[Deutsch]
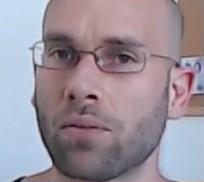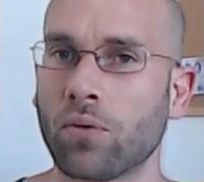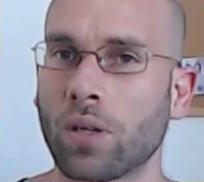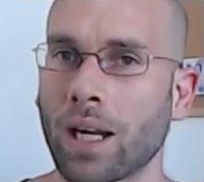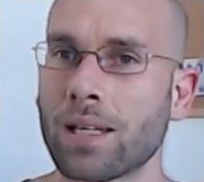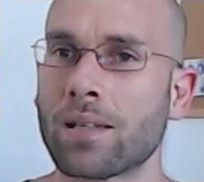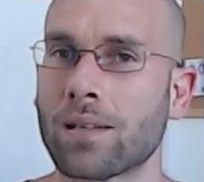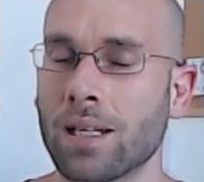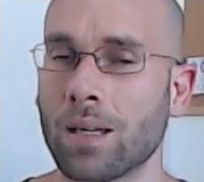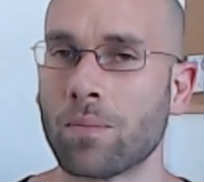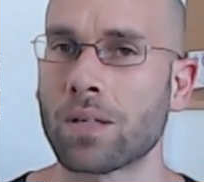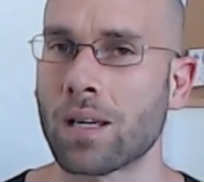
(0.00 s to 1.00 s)
für den Rest des
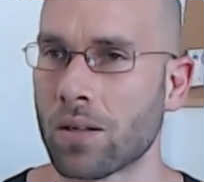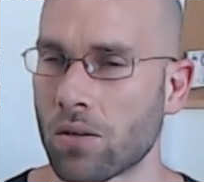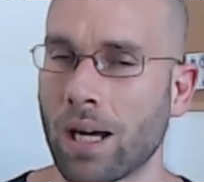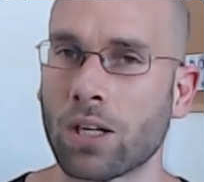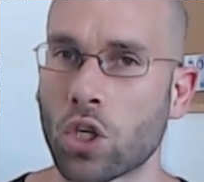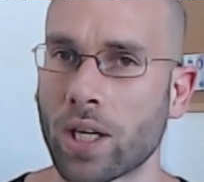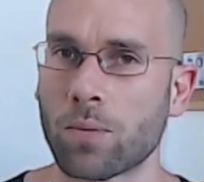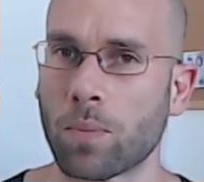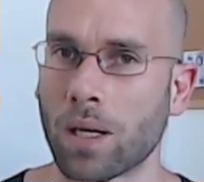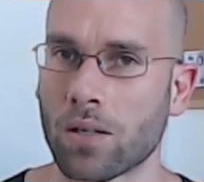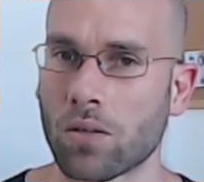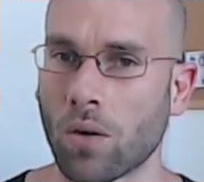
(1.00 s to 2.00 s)
Lebens, also an
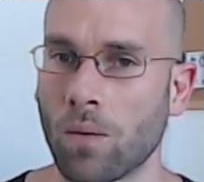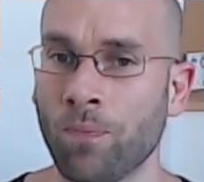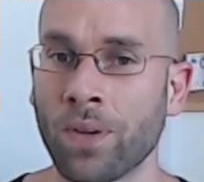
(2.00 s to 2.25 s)
Stressbelastung.